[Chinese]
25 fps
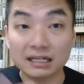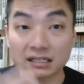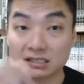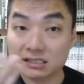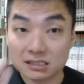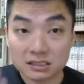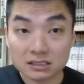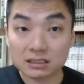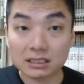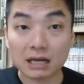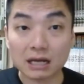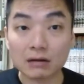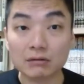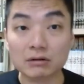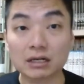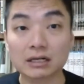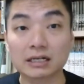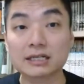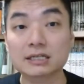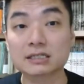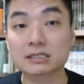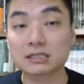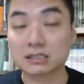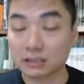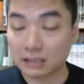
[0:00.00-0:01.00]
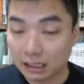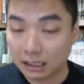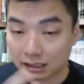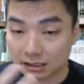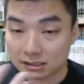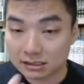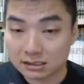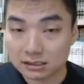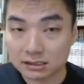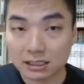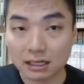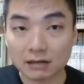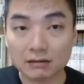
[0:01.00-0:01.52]
当你知道了历史，当你
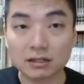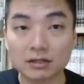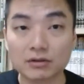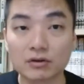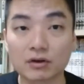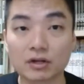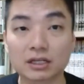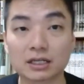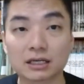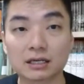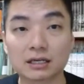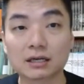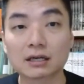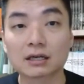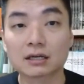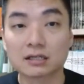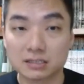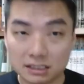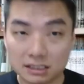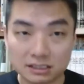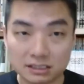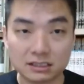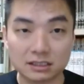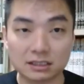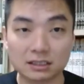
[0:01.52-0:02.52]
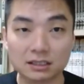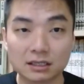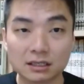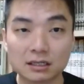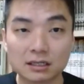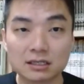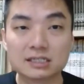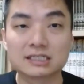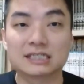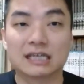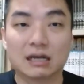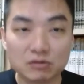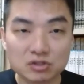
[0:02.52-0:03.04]
知道了原因，其实
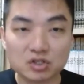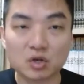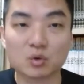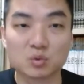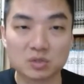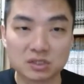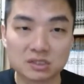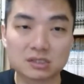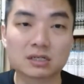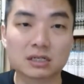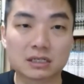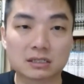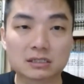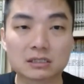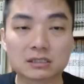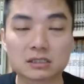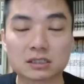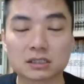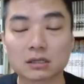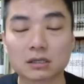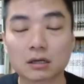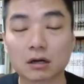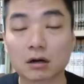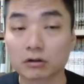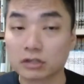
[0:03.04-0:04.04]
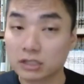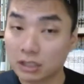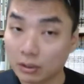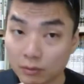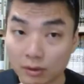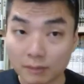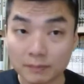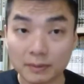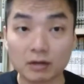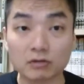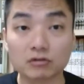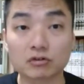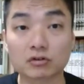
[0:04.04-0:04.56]
小丑是你自己哦，千
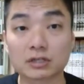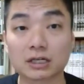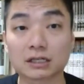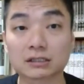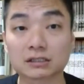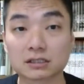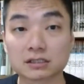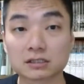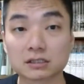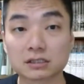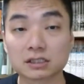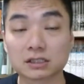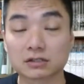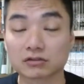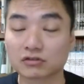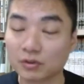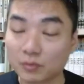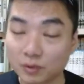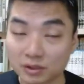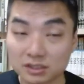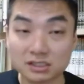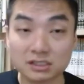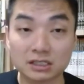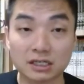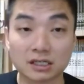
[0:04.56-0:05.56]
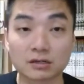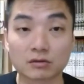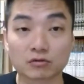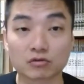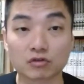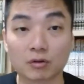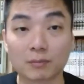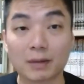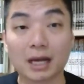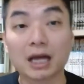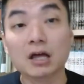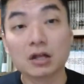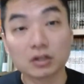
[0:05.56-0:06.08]
万不要做这样子的事情。所以我之前有
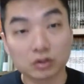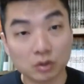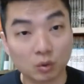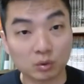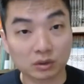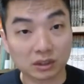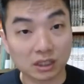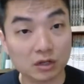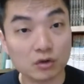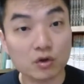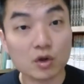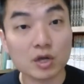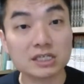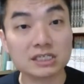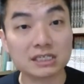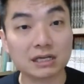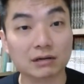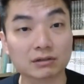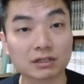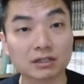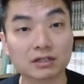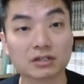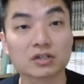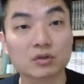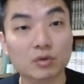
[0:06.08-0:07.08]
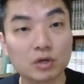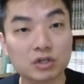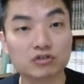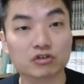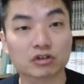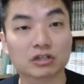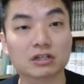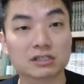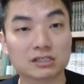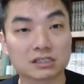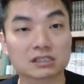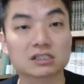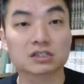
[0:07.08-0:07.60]
说嘛，懂得越少的人就会
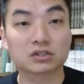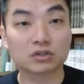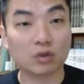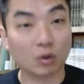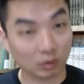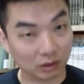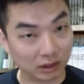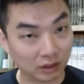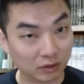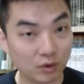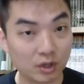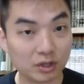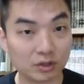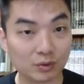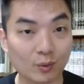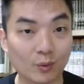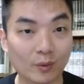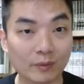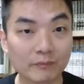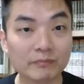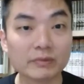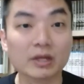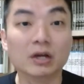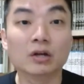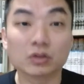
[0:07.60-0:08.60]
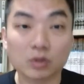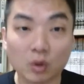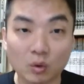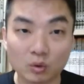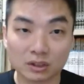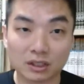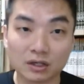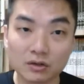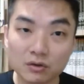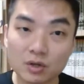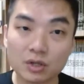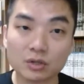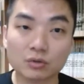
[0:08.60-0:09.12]
觉得自己懂得越多，
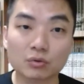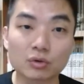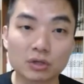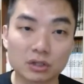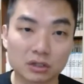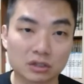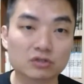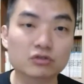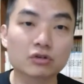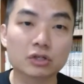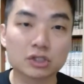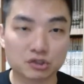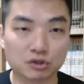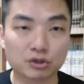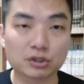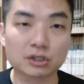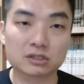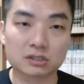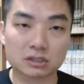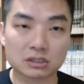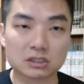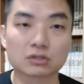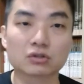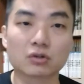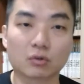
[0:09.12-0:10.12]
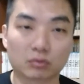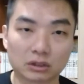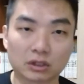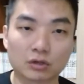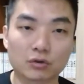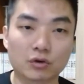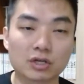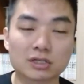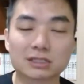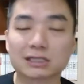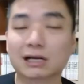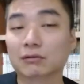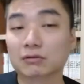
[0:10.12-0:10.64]
懂得越多的人就会觉得自己懂得
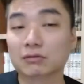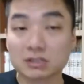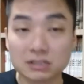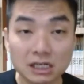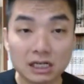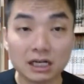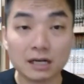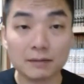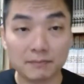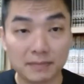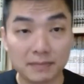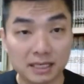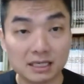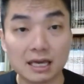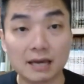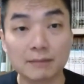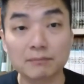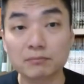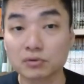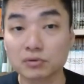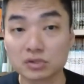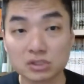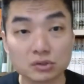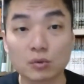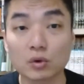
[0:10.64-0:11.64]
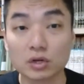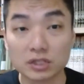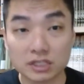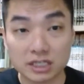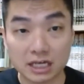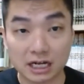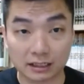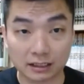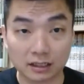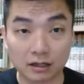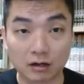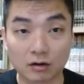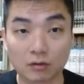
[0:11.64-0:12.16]
越少。这个名言不是我
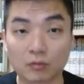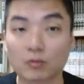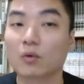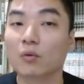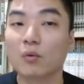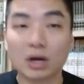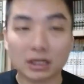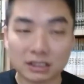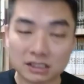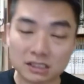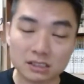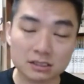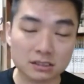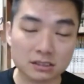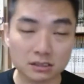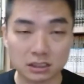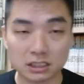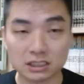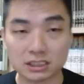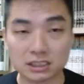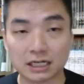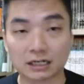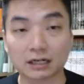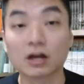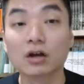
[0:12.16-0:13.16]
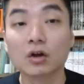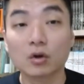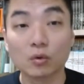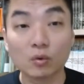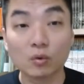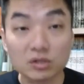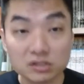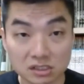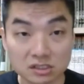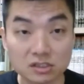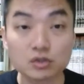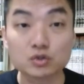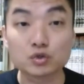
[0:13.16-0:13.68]
讲的哈，我忘记是谁讲的，
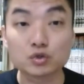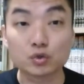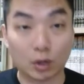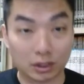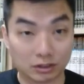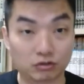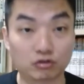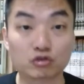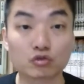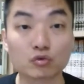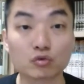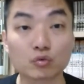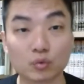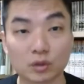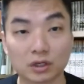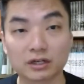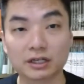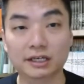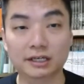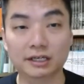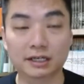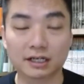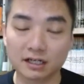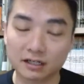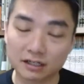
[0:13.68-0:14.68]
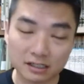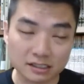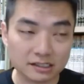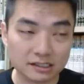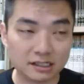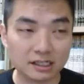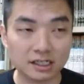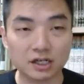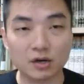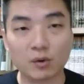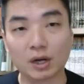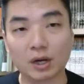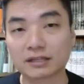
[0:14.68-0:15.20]
我只是转述而已，可能是
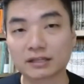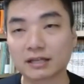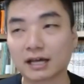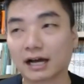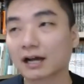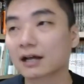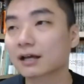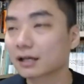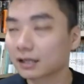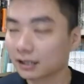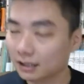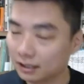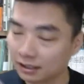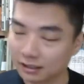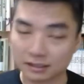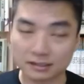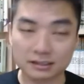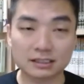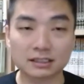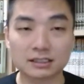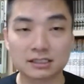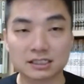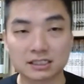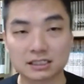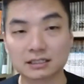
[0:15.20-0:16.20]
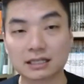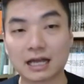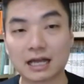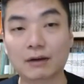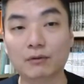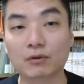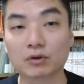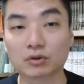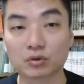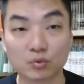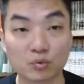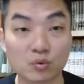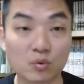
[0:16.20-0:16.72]
倪匡讲，可能是其他
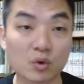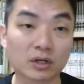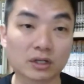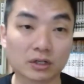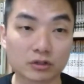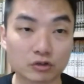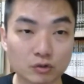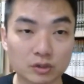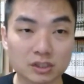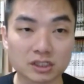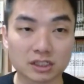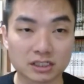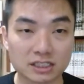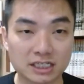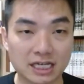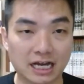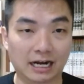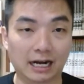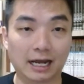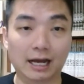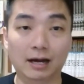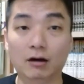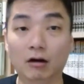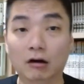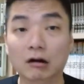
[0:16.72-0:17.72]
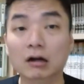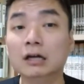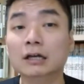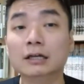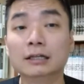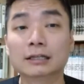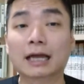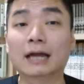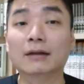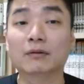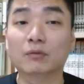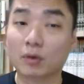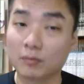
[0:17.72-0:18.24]
我读过的作者讲了哦，
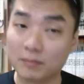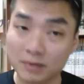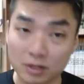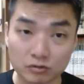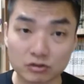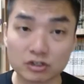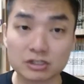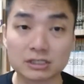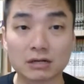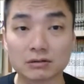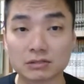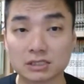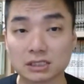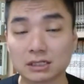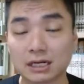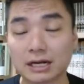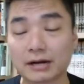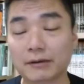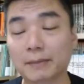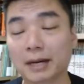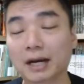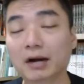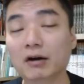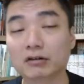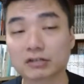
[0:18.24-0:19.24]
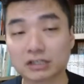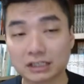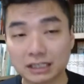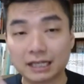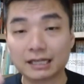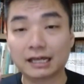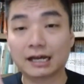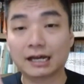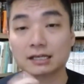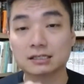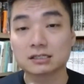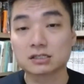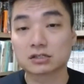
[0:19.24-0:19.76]
但我没有去找资料嘛哈，所以
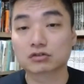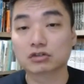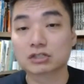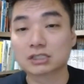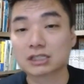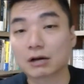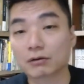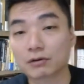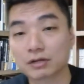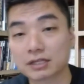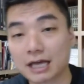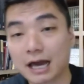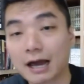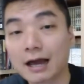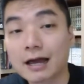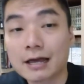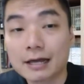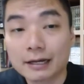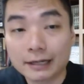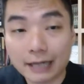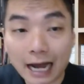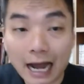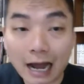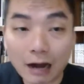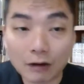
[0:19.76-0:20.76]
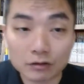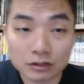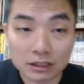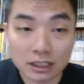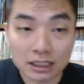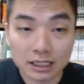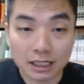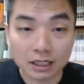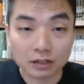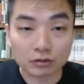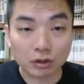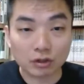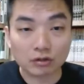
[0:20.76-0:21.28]
大家可以自己去找一下。那好，
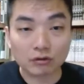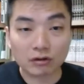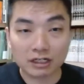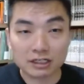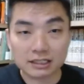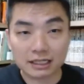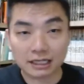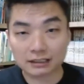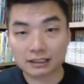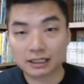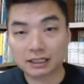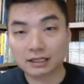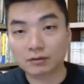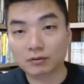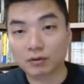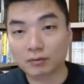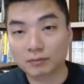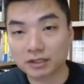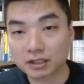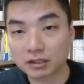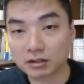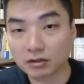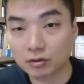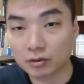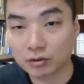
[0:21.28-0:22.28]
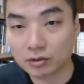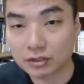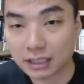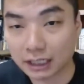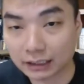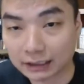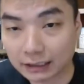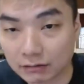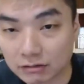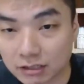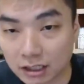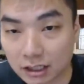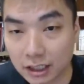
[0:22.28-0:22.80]
第一个短短的讲题我们就
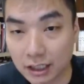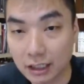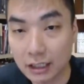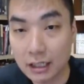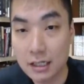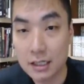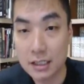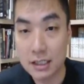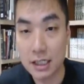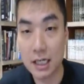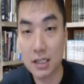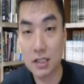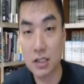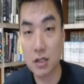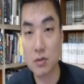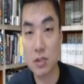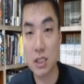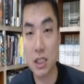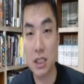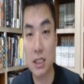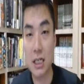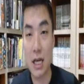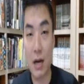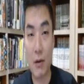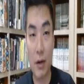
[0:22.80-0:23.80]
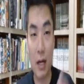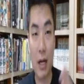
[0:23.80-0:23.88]
讲到这里，先休息一